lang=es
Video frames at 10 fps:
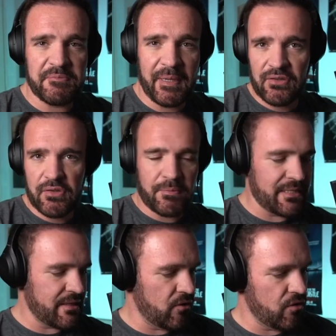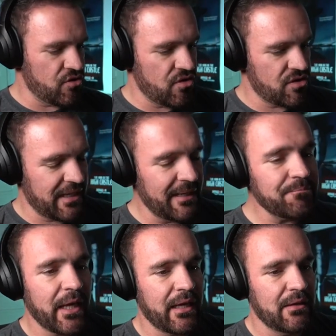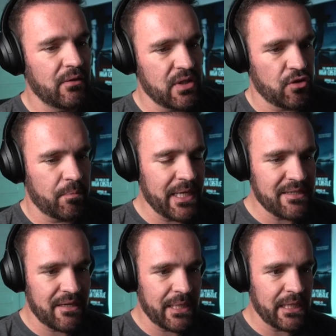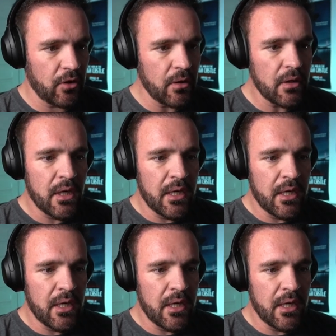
espantos más reconocidos acá en nuestro país, en México.